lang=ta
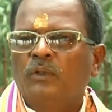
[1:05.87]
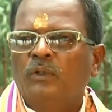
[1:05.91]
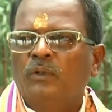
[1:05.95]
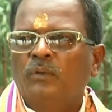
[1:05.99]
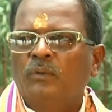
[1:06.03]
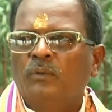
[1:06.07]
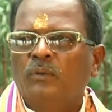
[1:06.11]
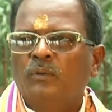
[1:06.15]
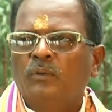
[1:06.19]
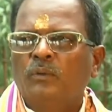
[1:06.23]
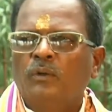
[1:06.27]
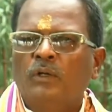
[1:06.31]

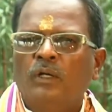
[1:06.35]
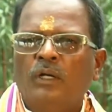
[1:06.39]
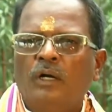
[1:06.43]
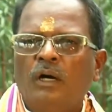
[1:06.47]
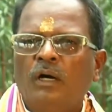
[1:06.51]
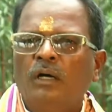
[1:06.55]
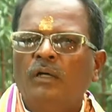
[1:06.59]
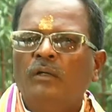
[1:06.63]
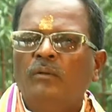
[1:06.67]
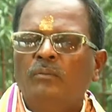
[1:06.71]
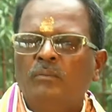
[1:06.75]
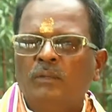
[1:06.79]
இன்னும் ஒரு
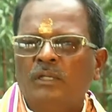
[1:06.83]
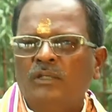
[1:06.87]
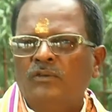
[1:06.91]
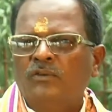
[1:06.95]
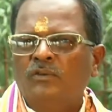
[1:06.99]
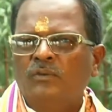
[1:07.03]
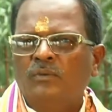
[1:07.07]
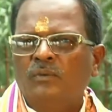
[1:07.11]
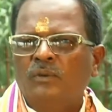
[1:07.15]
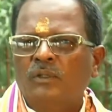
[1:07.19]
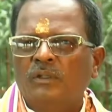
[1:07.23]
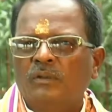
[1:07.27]
நாலு மாதம்
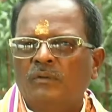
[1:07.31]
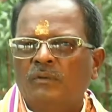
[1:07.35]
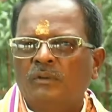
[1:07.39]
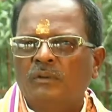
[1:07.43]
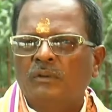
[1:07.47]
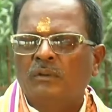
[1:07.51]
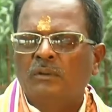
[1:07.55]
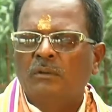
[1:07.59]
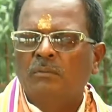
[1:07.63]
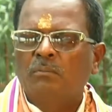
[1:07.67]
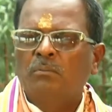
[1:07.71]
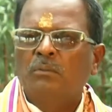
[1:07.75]
உங்களுக்கு வந்து
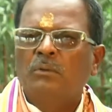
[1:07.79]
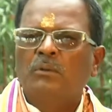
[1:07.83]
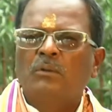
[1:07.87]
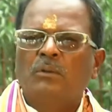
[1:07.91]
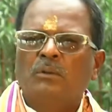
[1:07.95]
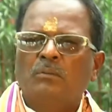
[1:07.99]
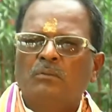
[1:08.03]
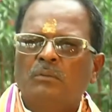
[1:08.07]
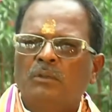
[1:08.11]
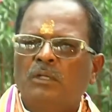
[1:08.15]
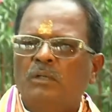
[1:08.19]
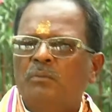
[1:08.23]
ரொம்ப
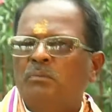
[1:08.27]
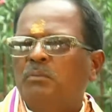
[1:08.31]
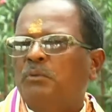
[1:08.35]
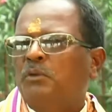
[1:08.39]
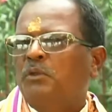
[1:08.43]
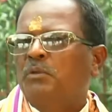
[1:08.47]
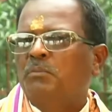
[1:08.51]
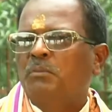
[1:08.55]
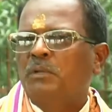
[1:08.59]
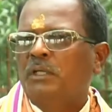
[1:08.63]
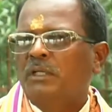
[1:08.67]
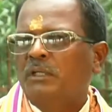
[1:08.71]
ரொம்ப
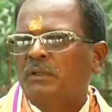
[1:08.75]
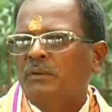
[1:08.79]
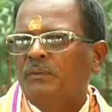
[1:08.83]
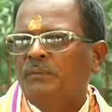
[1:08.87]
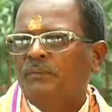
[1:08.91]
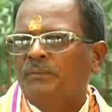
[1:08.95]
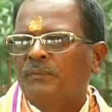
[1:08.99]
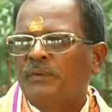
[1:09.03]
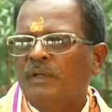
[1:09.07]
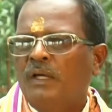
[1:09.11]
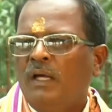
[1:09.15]
அற்புதமாக இருக்கும்